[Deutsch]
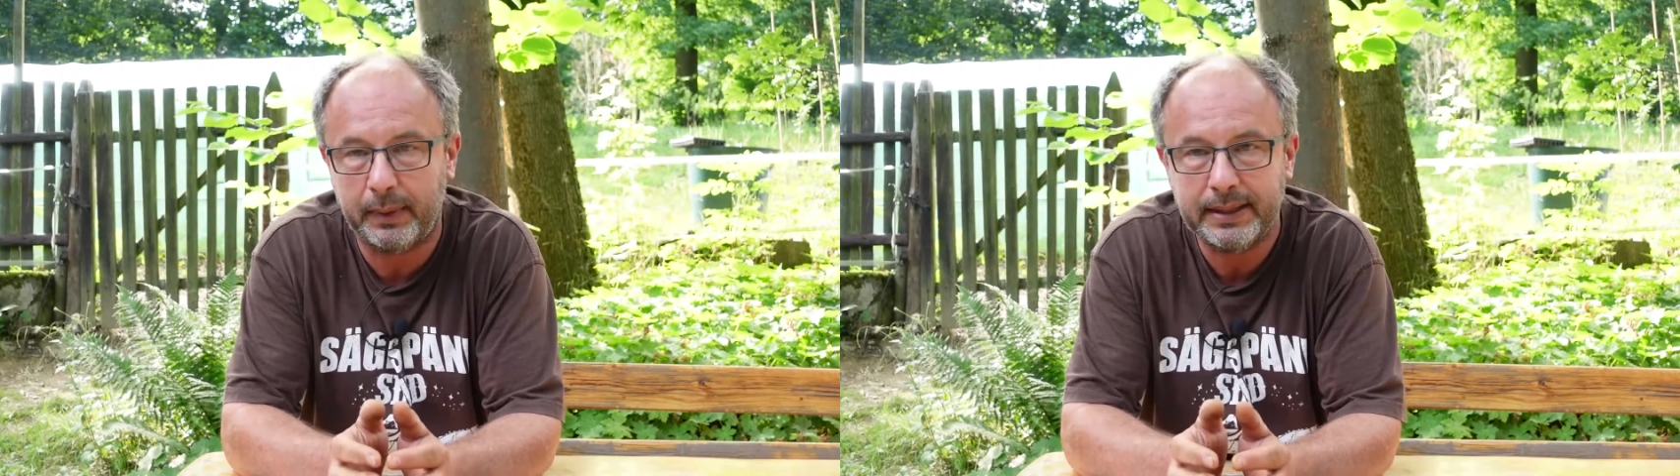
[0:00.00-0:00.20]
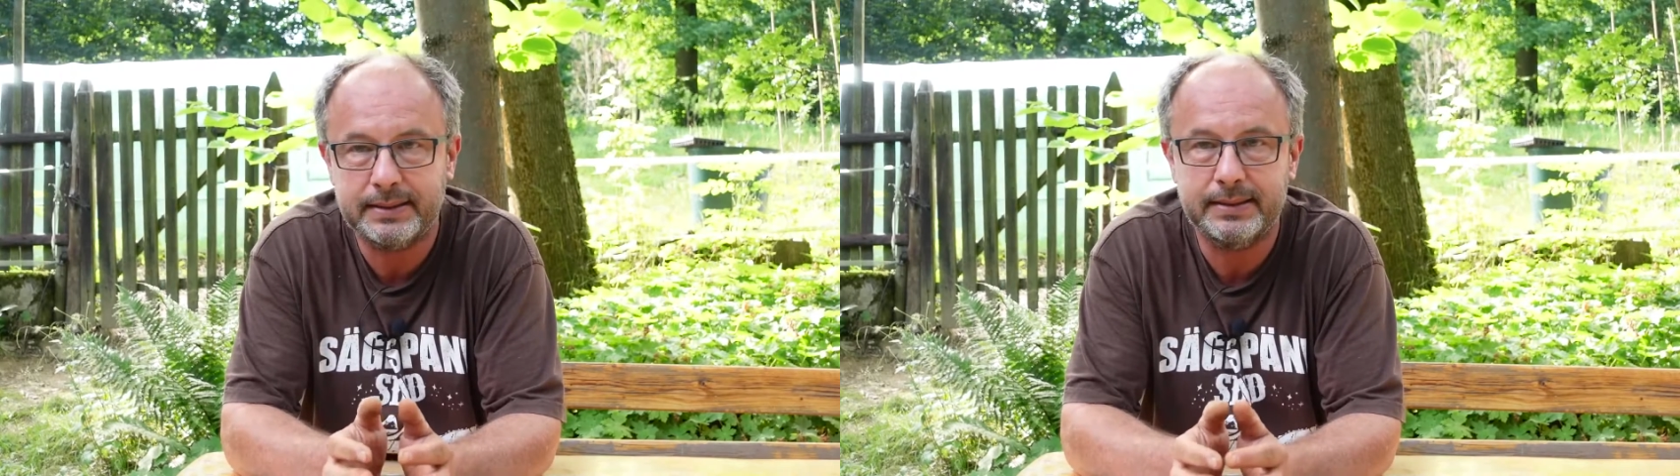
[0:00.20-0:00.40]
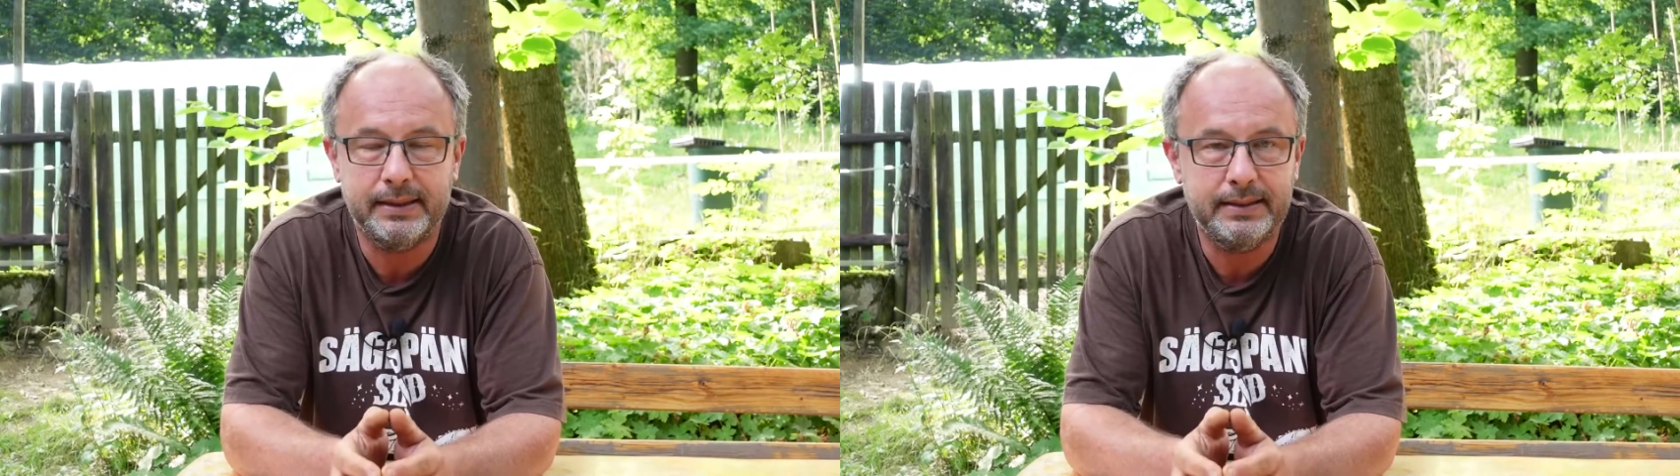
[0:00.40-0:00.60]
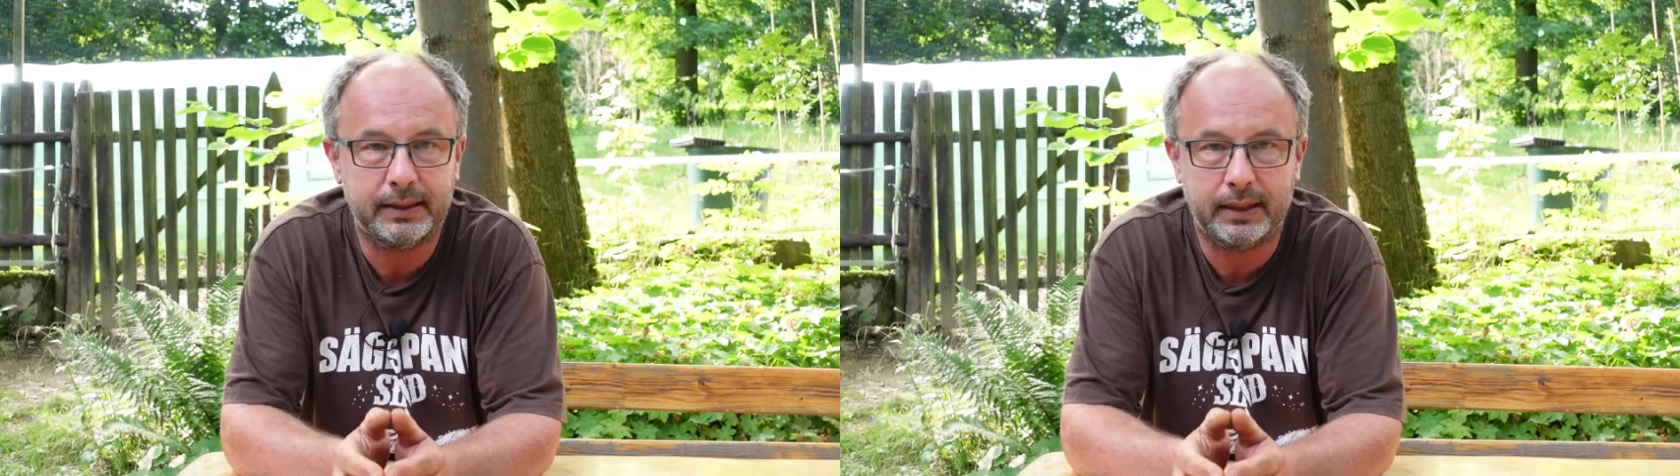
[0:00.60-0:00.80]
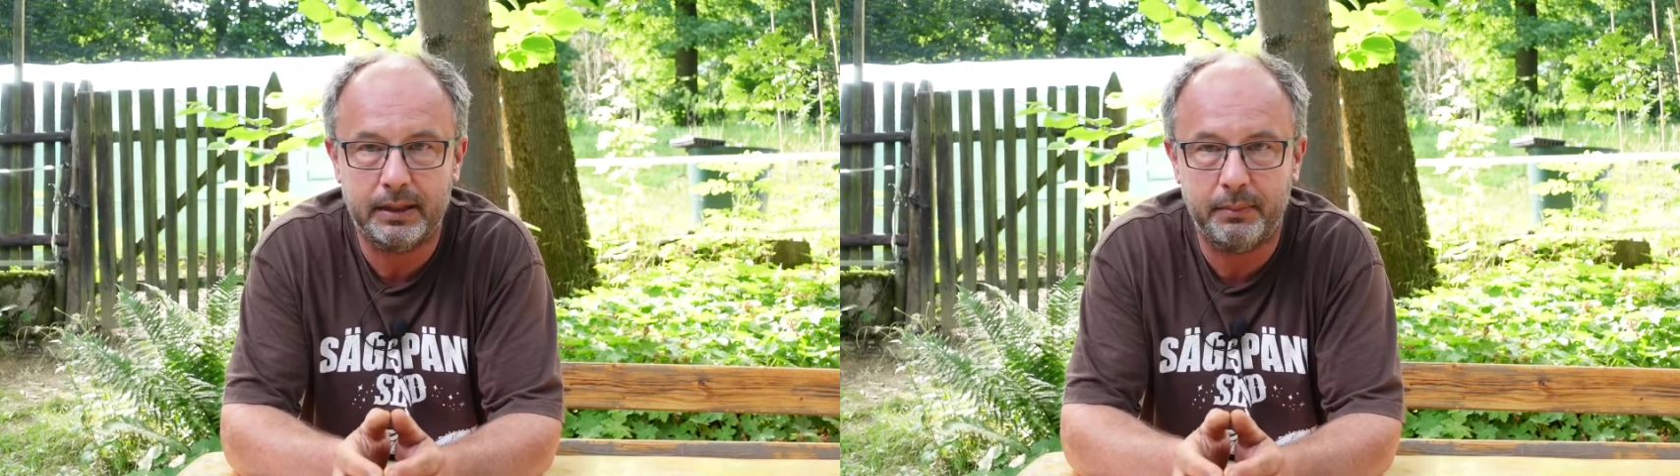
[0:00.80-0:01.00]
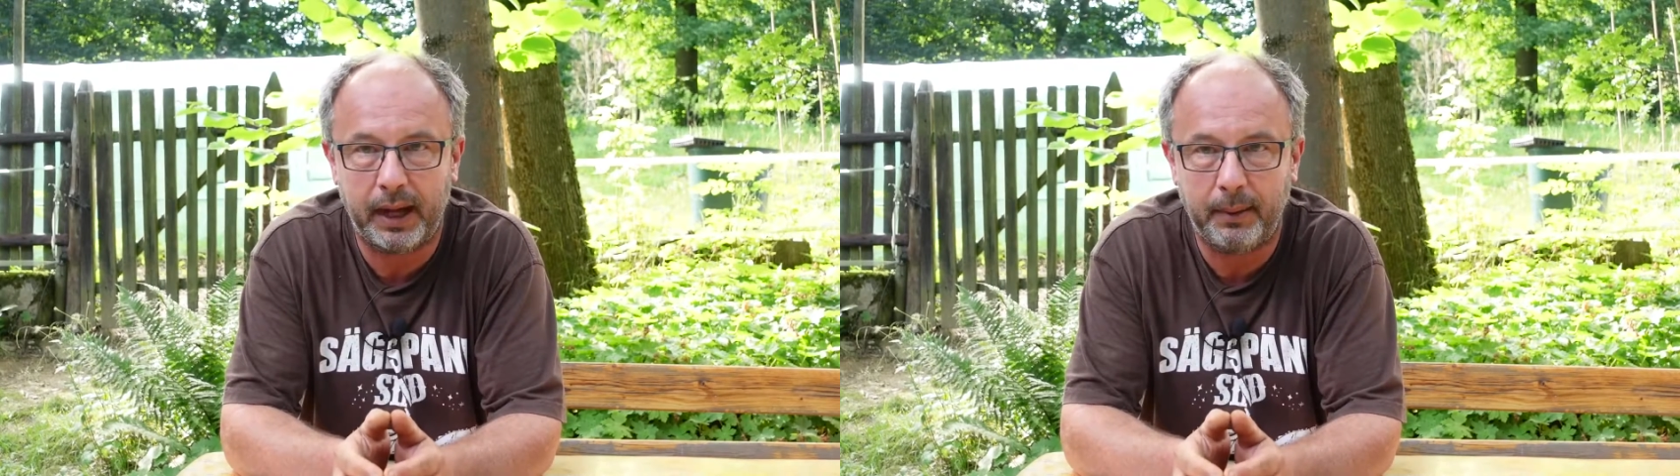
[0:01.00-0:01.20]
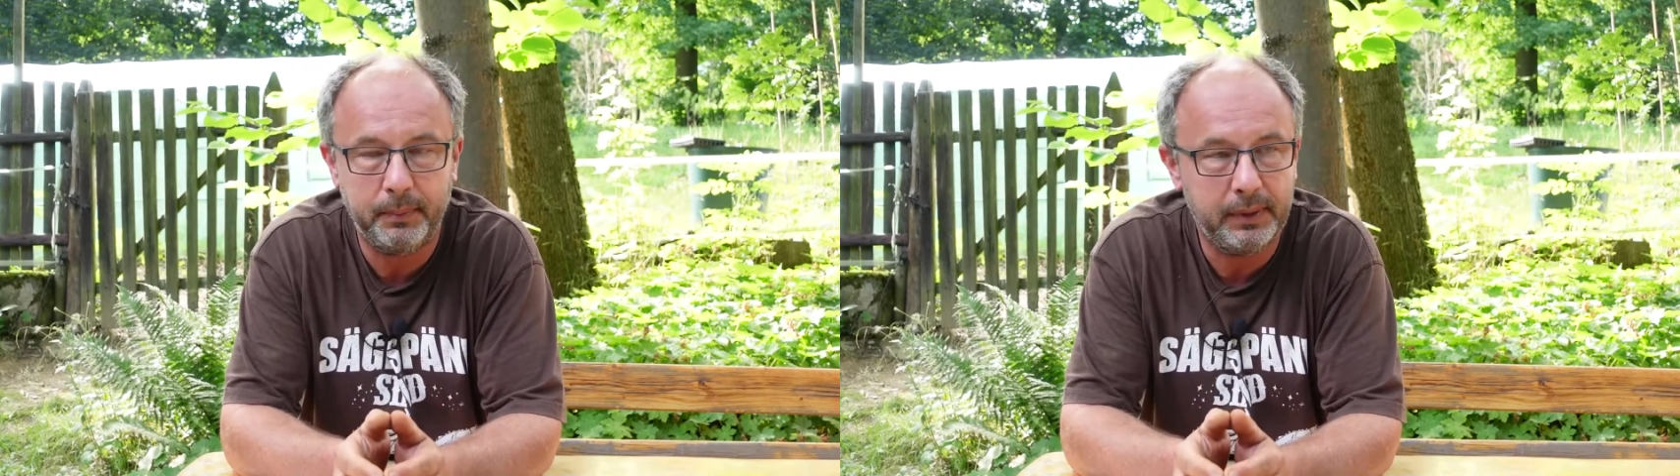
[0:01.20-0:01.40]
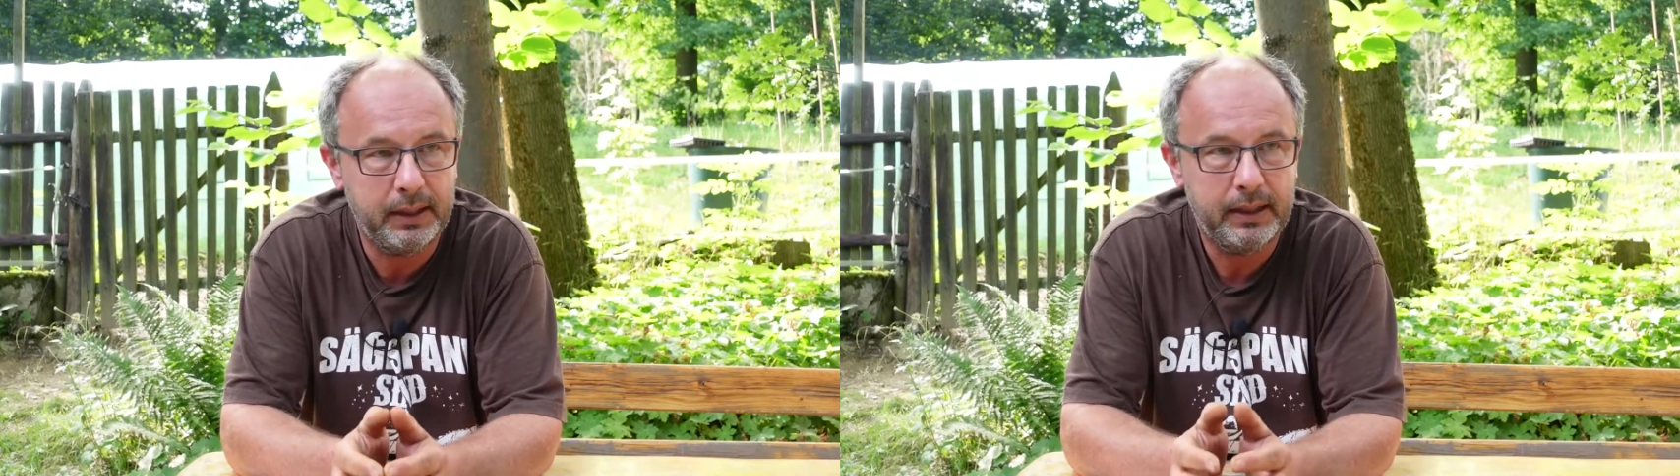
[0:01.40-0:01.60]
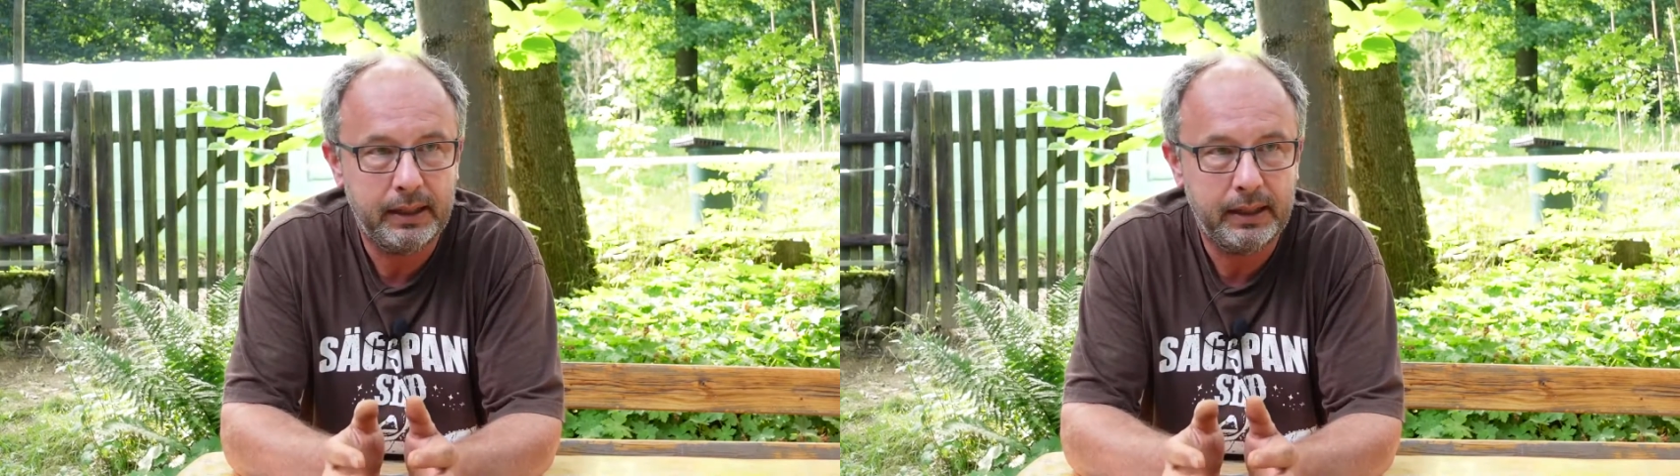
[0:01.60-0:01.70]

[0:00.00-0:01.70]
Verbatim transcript: Meistens sind sie ja keine Beamten,